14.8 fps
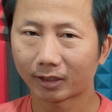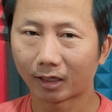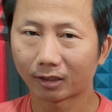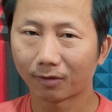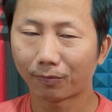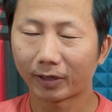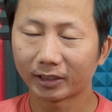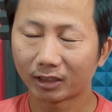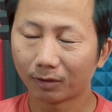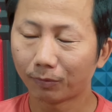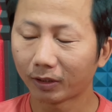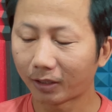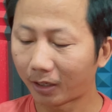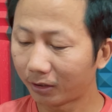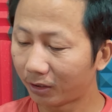कार्ड के प्राइसिंग
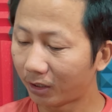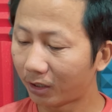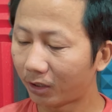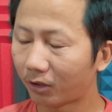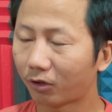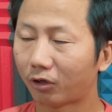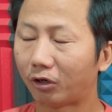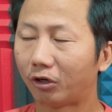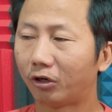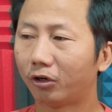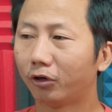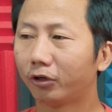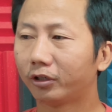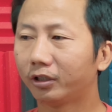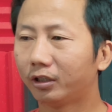बता दिए
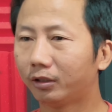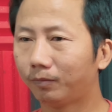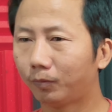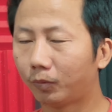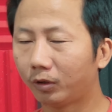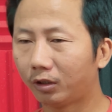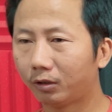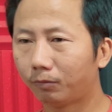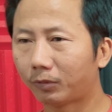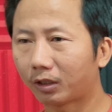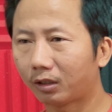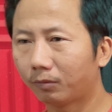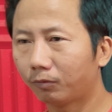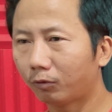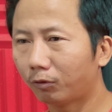और आ, आ,
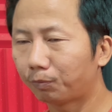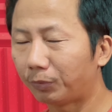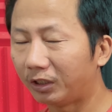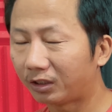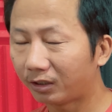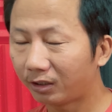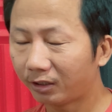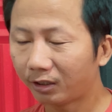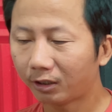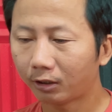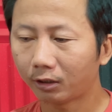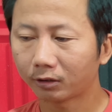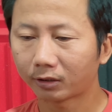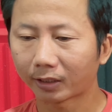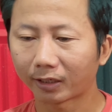मतलब
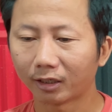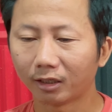सेकेंड